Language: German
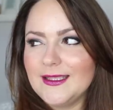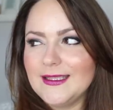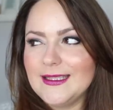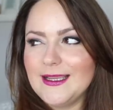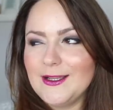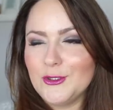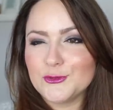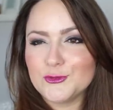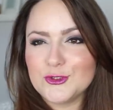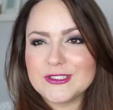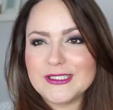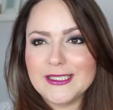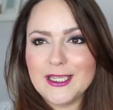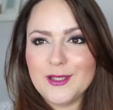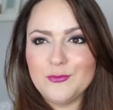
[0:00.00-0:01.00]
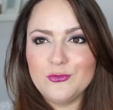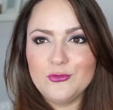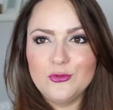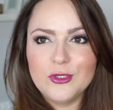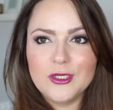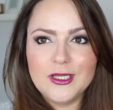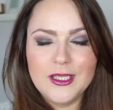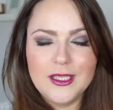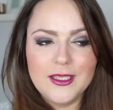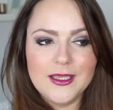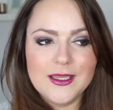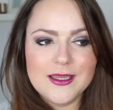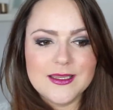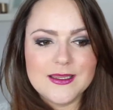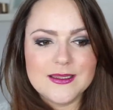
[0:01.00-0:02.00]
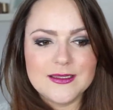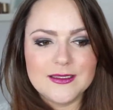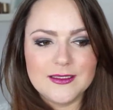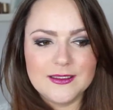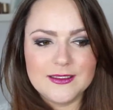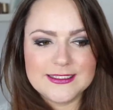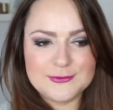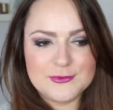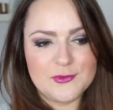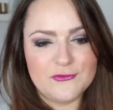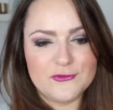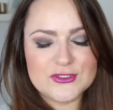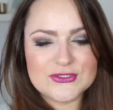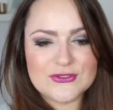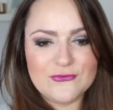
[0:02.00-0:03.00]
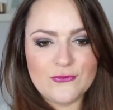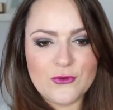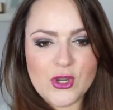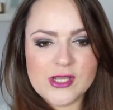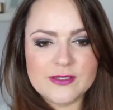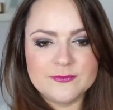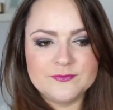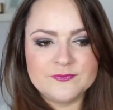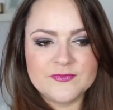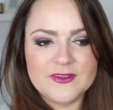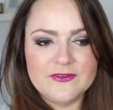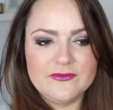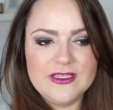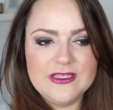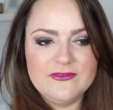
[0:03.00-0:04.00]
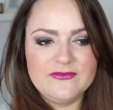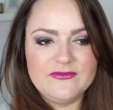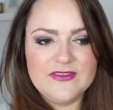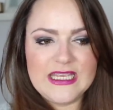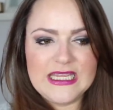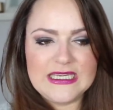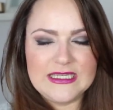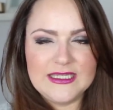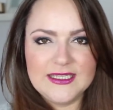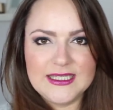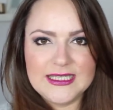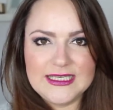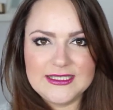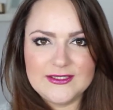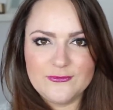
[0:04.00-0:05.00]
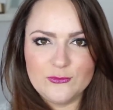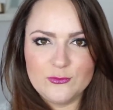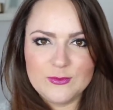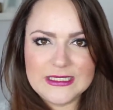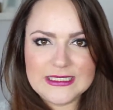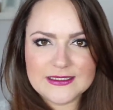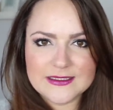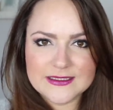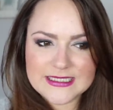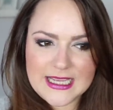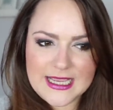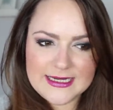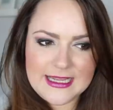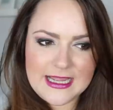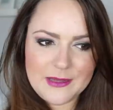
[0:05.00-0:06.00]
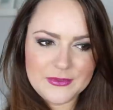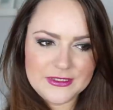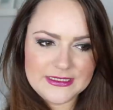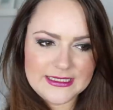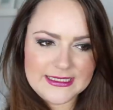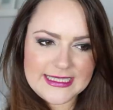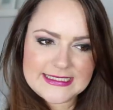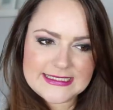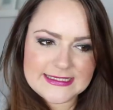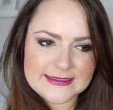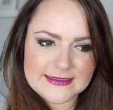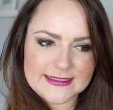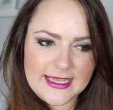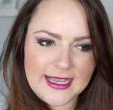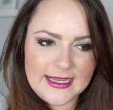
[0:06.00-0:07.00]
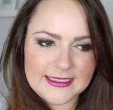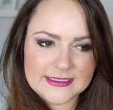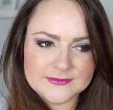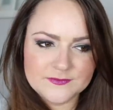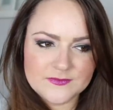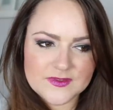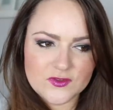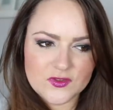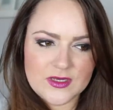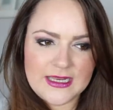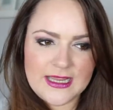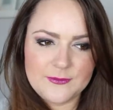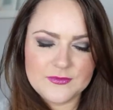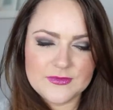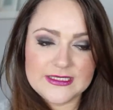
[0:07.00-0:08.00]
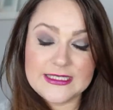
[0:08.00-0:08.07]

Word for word: ja auch durch Singapur ist mir bewusst geworden, wie wenig ich für mich getan habe in den letzten Jahren, sondern hab,